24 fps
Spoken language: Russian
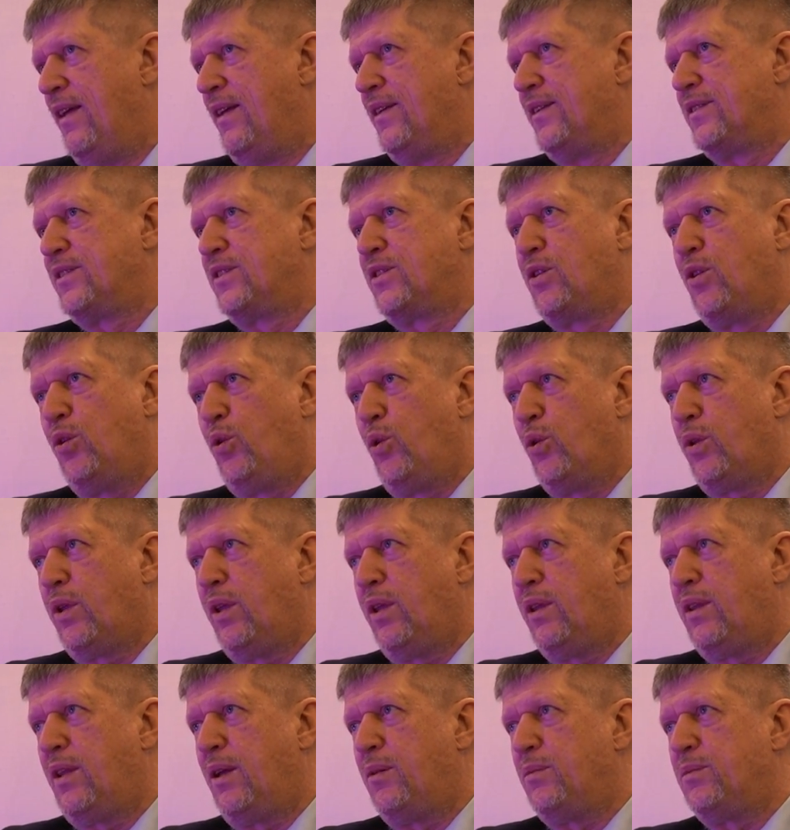
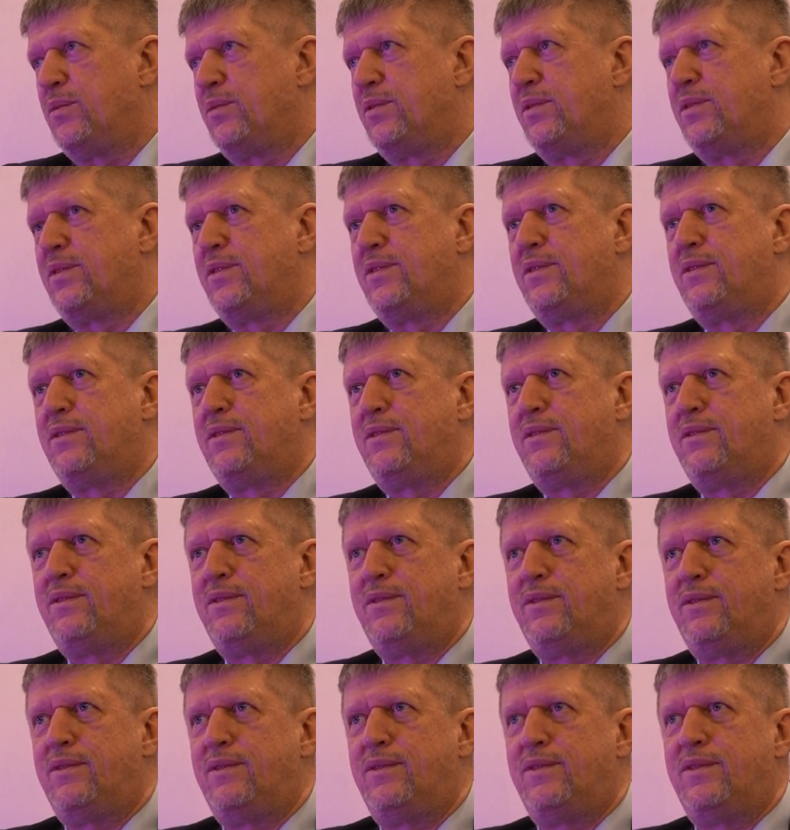Склоки там
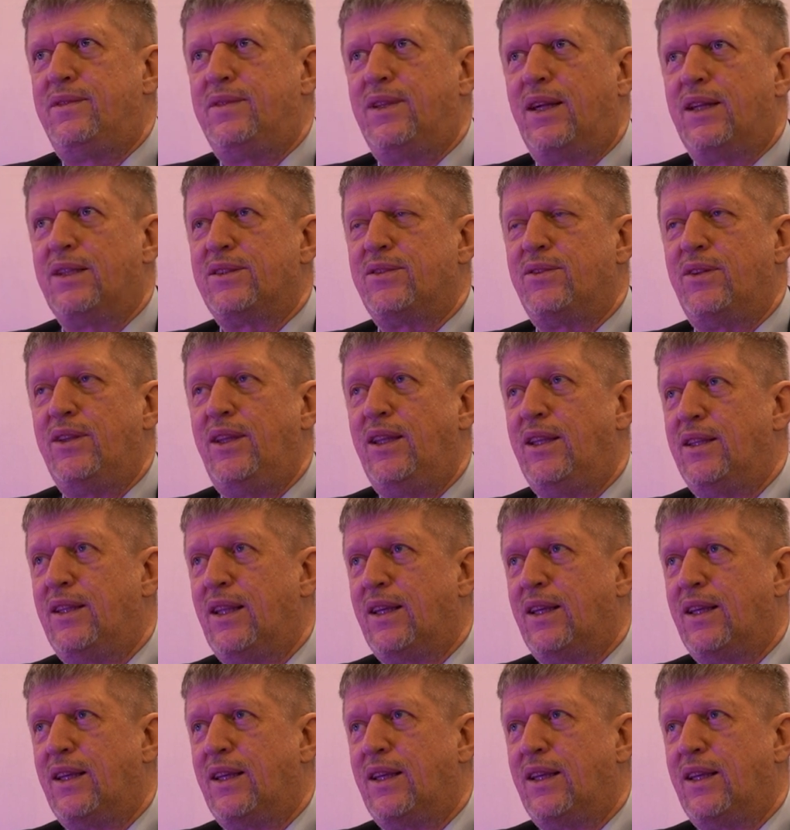разводить